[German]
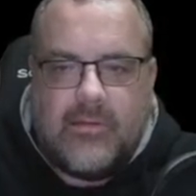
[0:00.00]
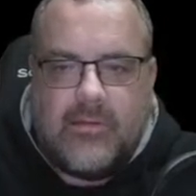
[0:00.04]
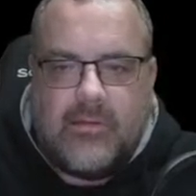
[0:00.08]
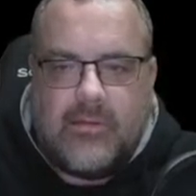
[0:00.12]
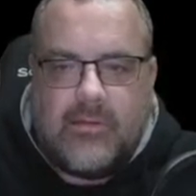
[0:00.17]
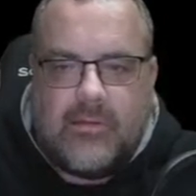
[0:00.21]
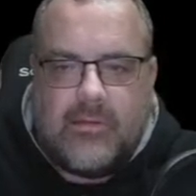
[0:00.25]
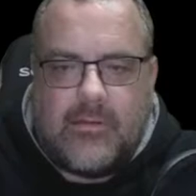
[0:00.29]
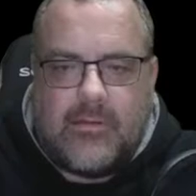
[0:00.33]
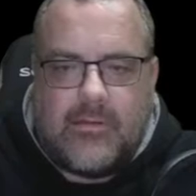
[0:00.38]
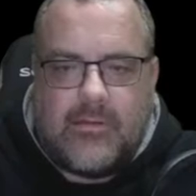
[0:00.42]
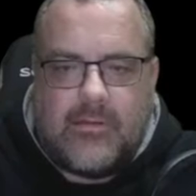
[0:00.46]

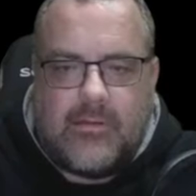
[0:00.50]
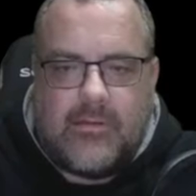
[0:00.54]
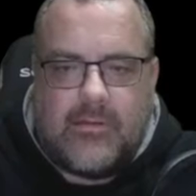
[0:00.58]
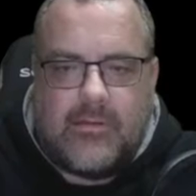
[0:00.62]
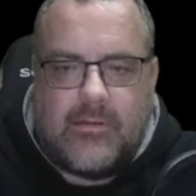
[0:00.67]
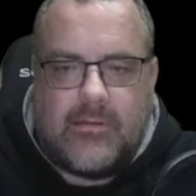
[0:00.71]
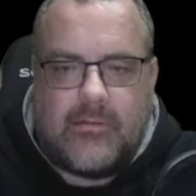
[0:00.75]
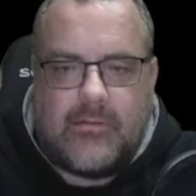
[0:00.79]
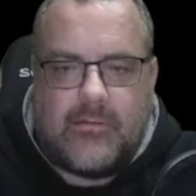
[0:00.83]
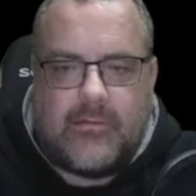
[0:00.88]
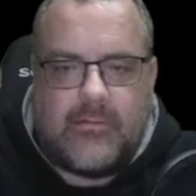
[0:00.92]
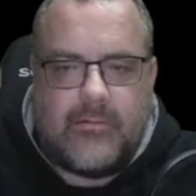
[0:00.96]
äh,
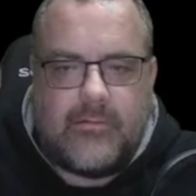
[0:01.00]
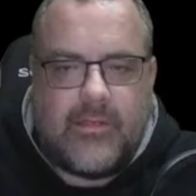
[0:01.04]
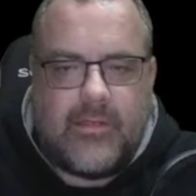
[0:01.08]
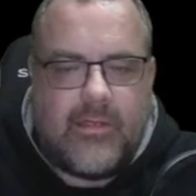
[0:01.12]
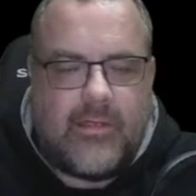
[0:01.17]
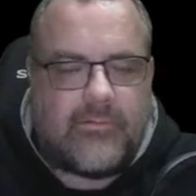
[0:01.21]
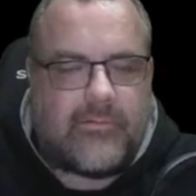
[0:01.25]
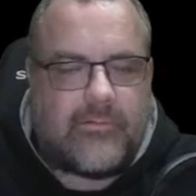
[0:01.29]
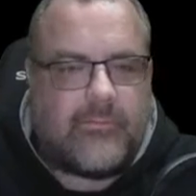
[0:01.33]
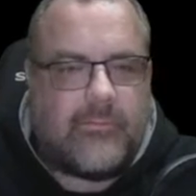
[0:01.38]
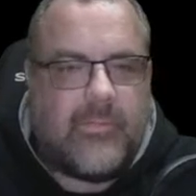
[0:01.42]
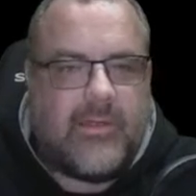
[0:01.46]

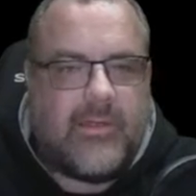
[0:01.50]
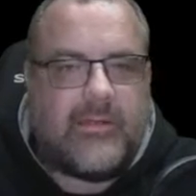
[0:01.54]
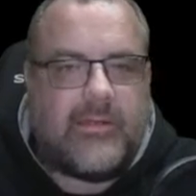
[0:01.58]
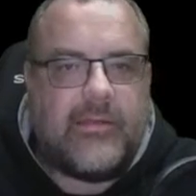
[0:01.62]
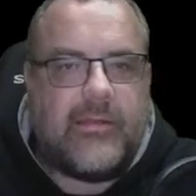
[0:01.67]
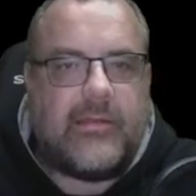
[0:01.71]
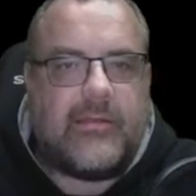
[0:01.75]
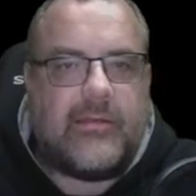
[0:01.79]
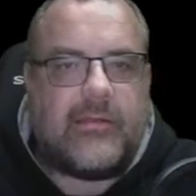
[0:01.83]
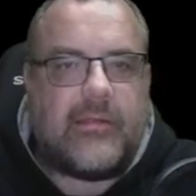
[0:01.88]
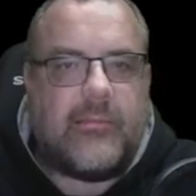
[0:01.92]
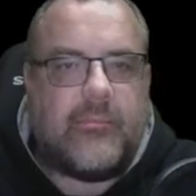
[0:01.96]
erstmal
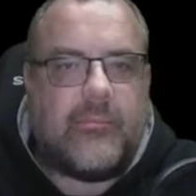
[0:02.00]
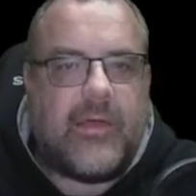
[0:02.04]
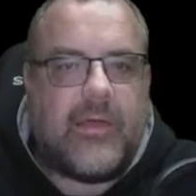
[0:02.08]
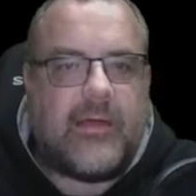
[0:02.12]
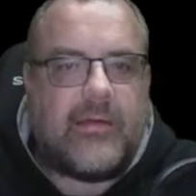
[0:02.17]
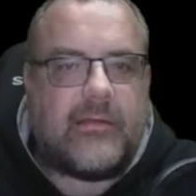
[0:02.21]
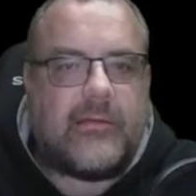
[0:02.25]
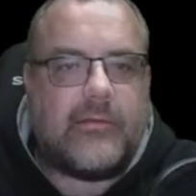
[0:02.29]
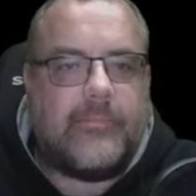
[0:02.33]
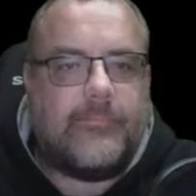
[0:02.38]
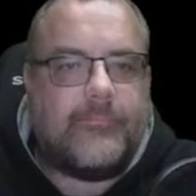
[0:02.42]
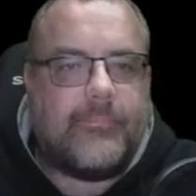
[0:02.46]
nicht
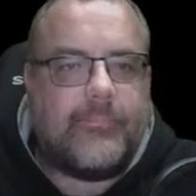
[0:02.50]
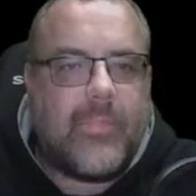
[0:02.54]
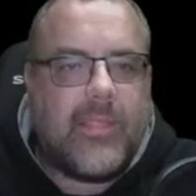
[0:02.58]
gemacht.